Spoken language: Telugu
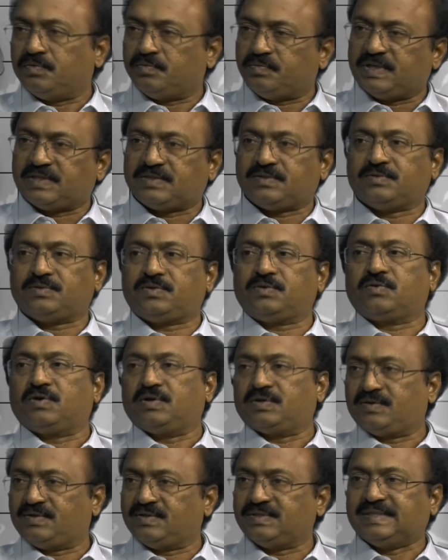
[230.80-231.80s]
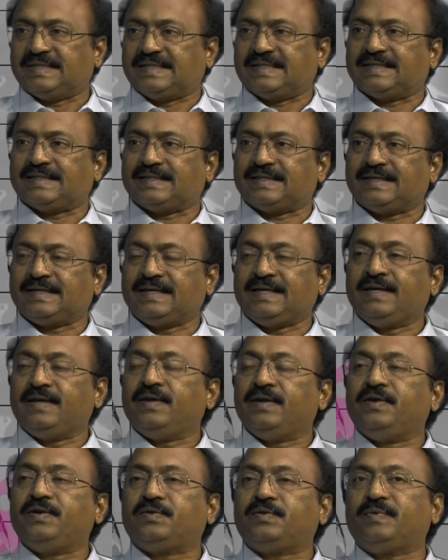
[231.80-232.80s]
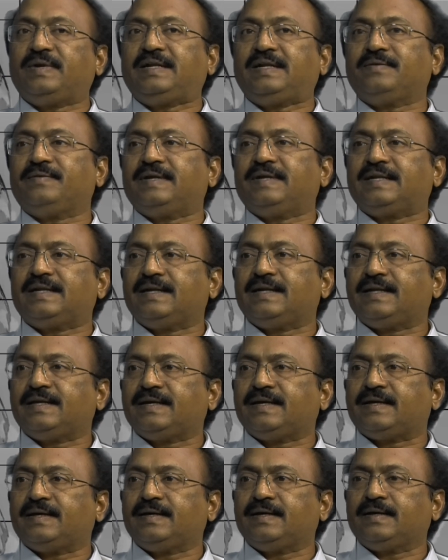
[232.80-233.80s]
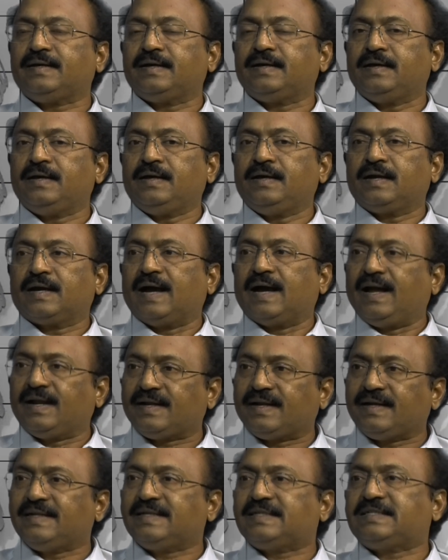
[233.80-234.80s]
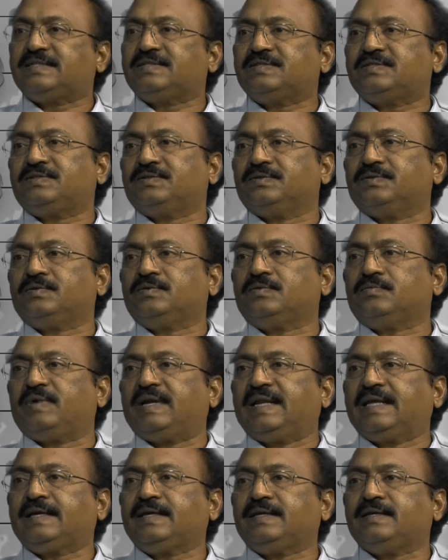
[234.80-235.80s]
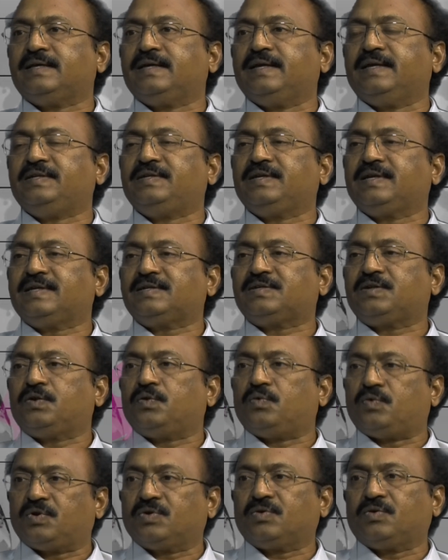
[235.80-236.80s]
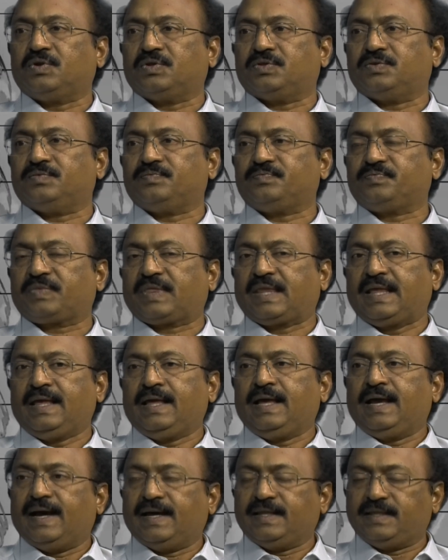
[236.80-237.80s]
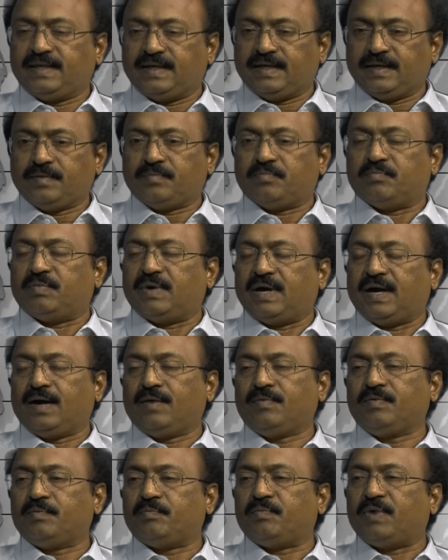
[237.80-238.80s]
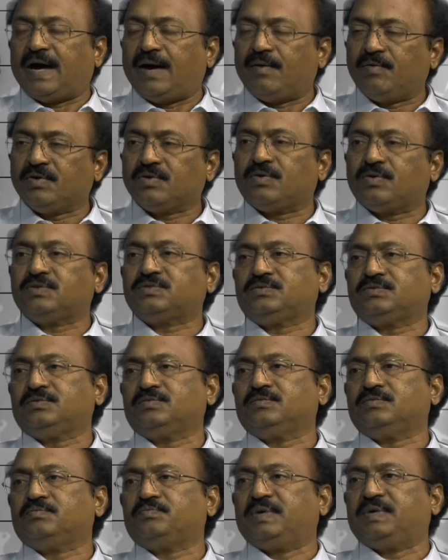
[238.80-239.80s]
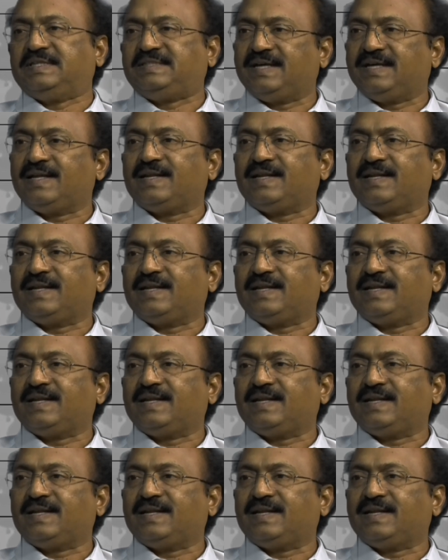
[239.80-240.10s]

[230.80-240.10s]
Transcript: బెత్తంతో కొట్టడం జరిగింది ఇటువంటివి ఏంటంటే కాంట్రడిక్షన్స్ మనకి ఎడ్యుకేషన్లో ఉండకూడదు అది భావ భావం కోసం పద్యాలు